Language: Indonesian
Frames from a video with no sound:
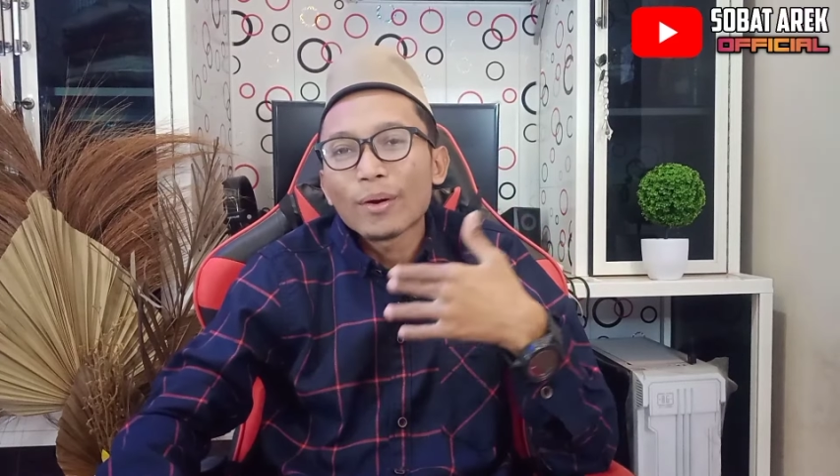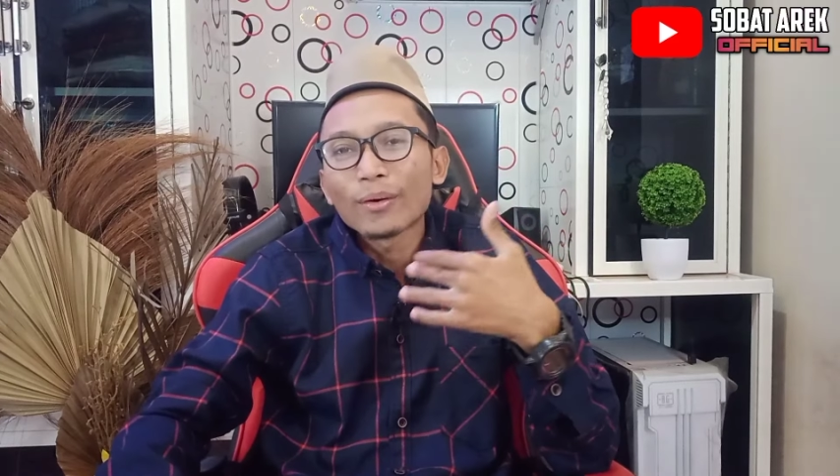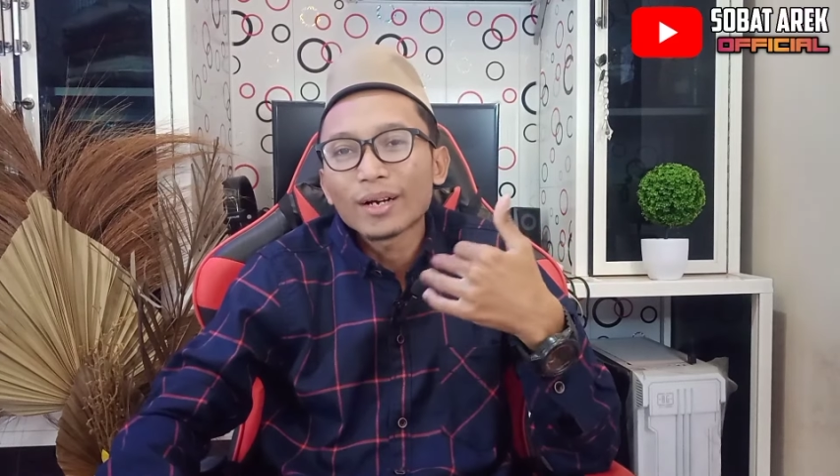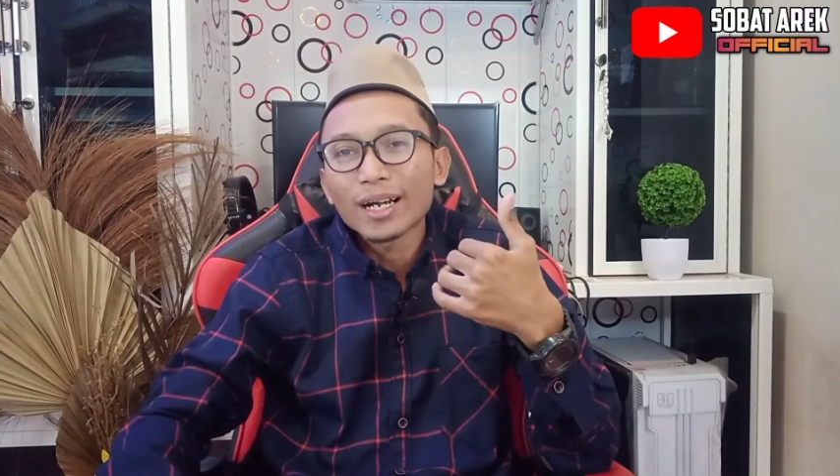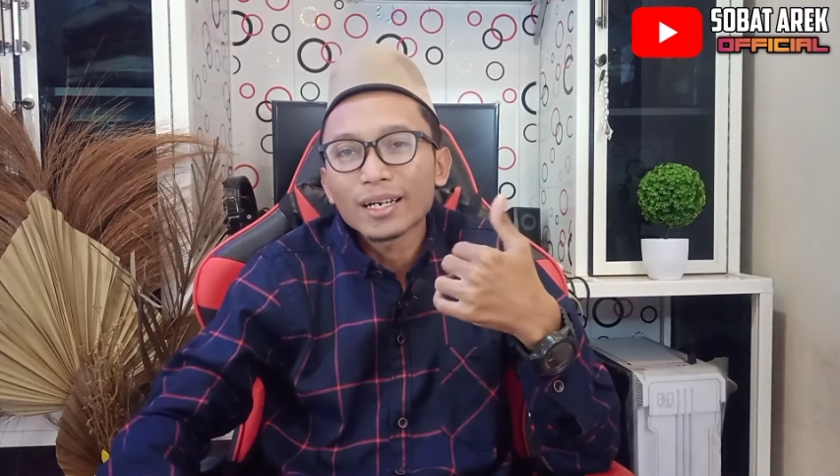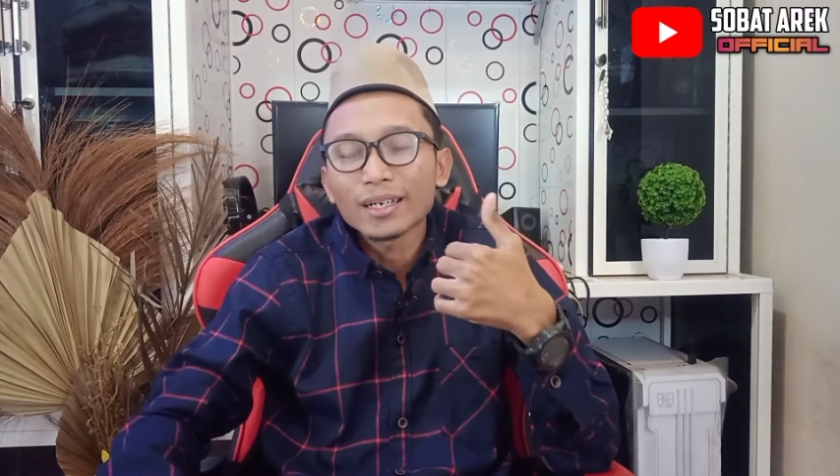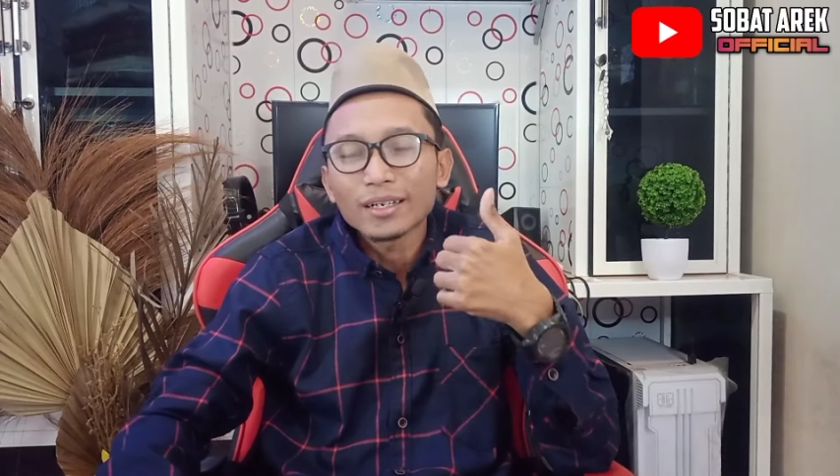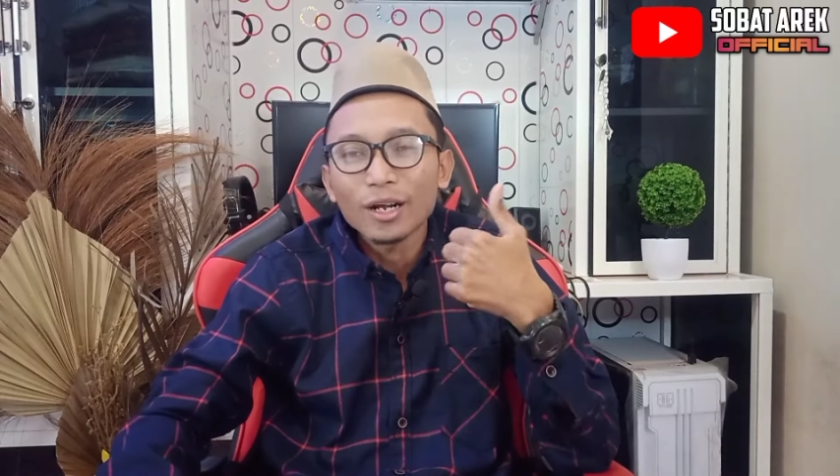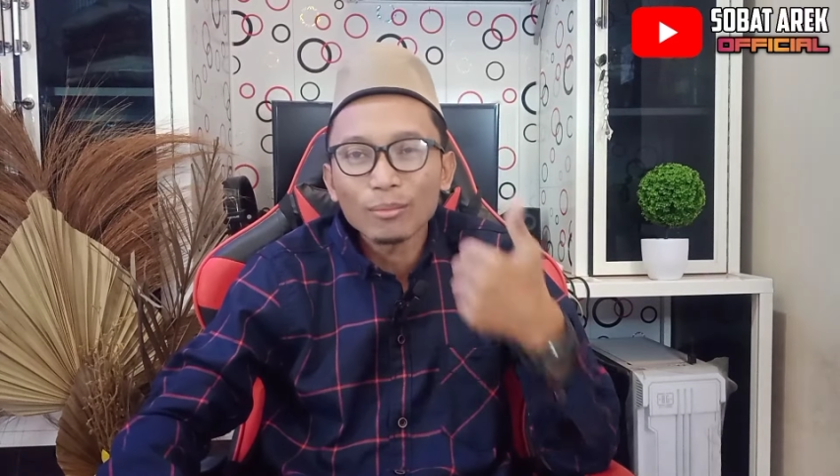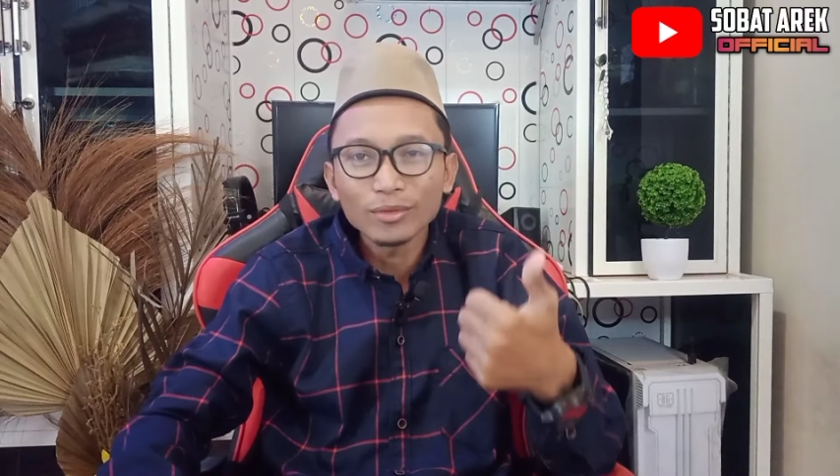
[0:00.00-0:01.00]

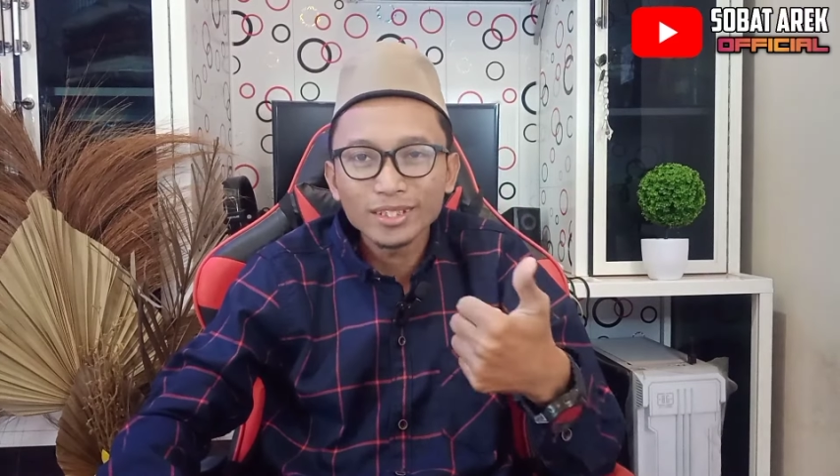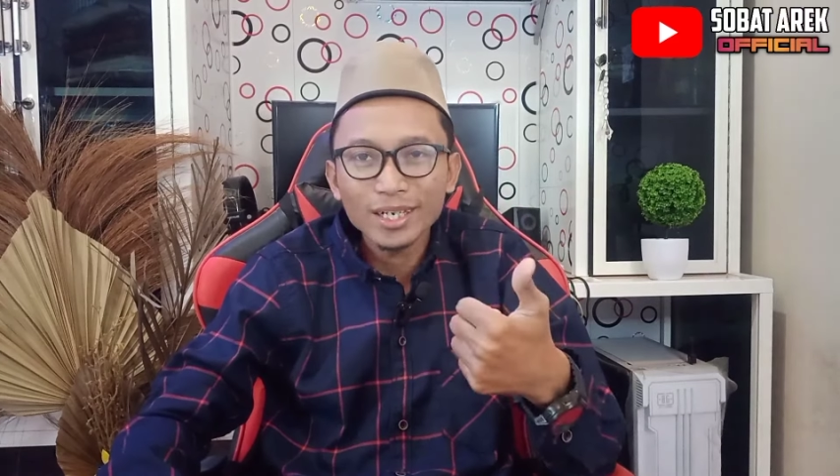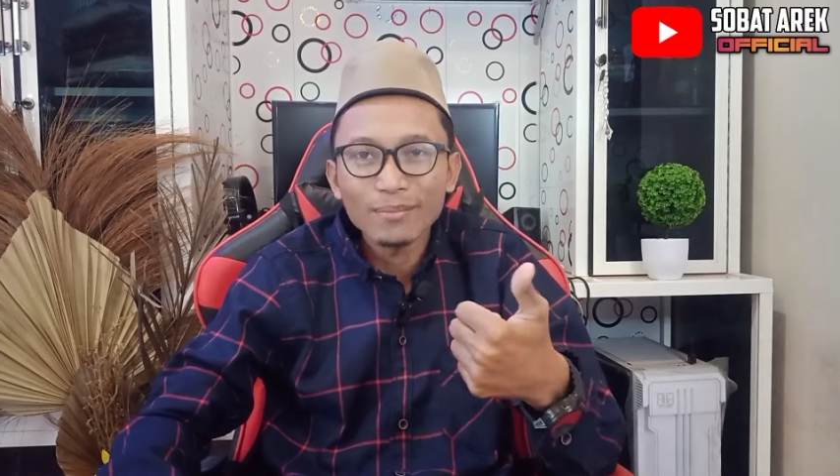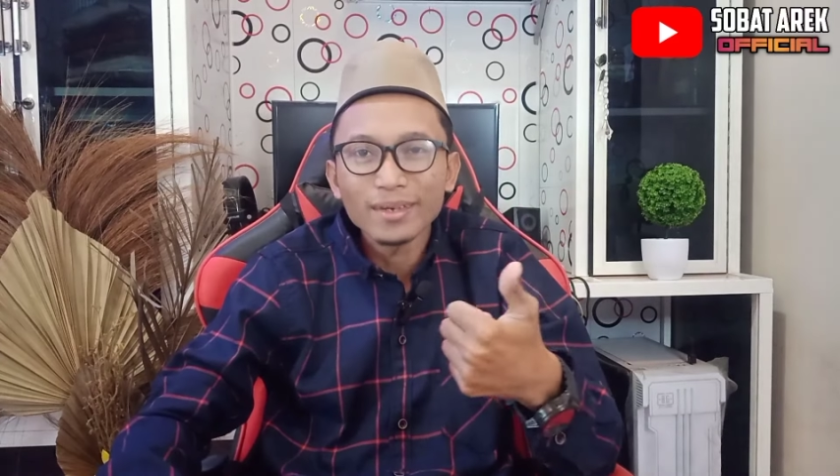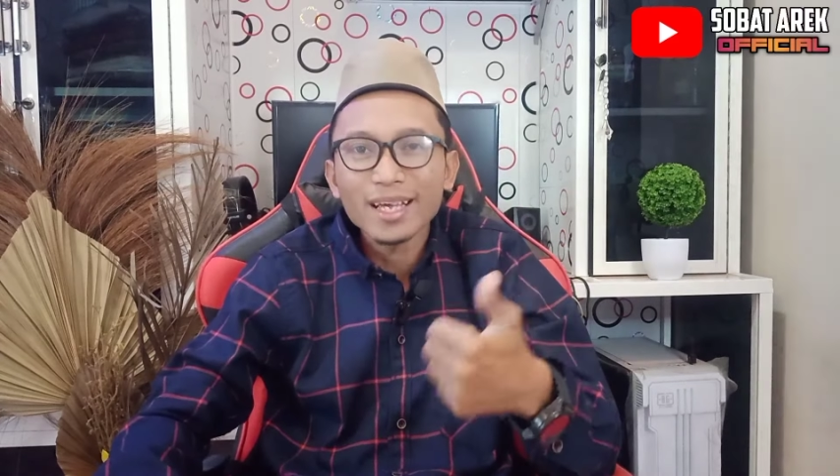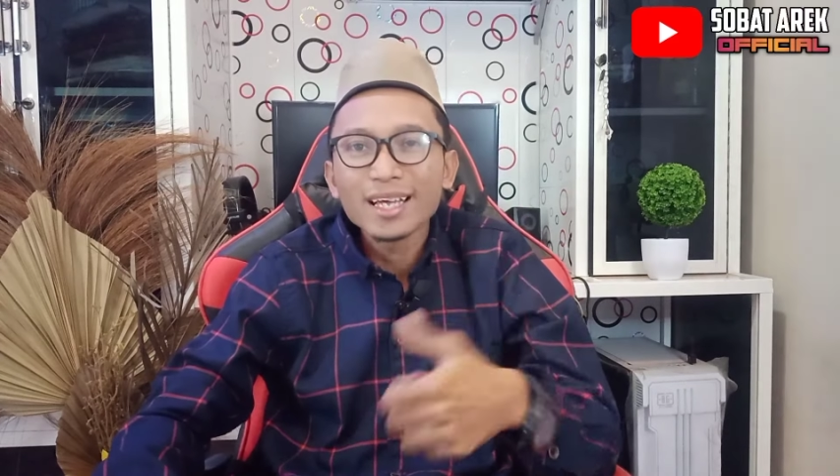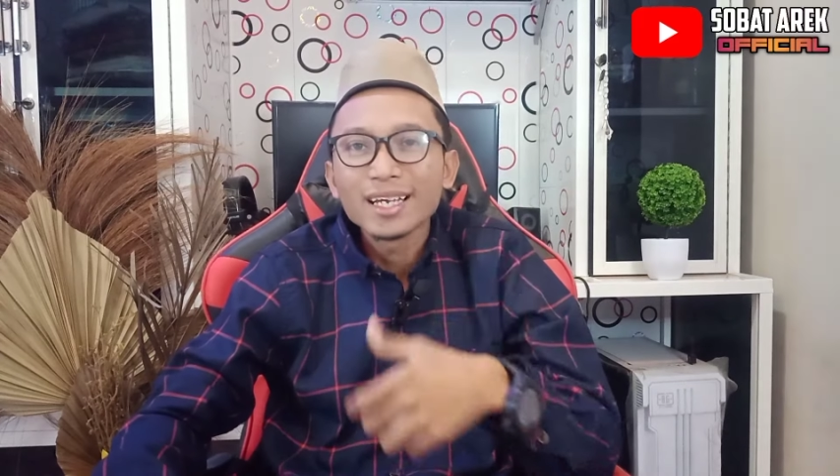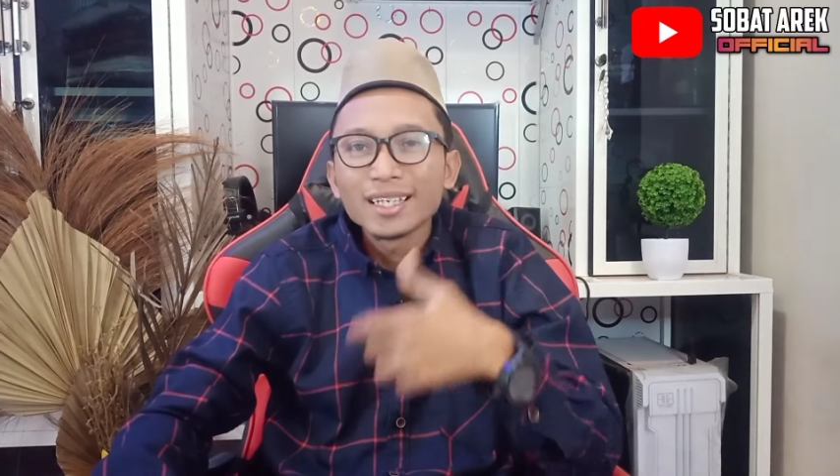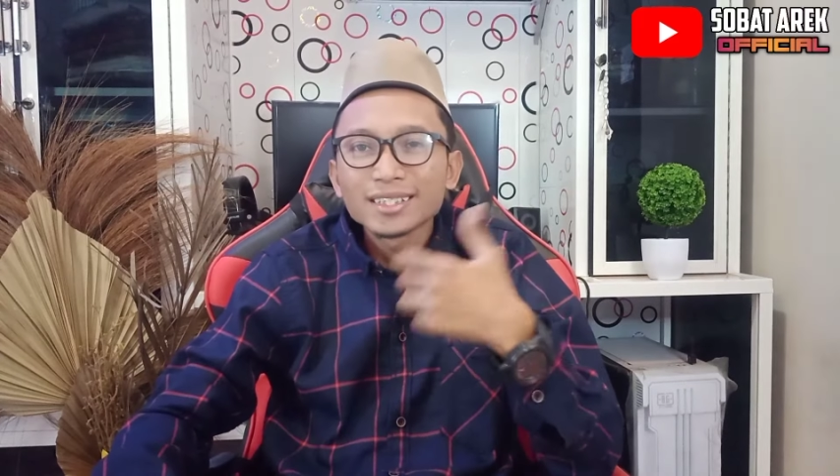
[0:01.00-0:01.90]
orang non muslim ya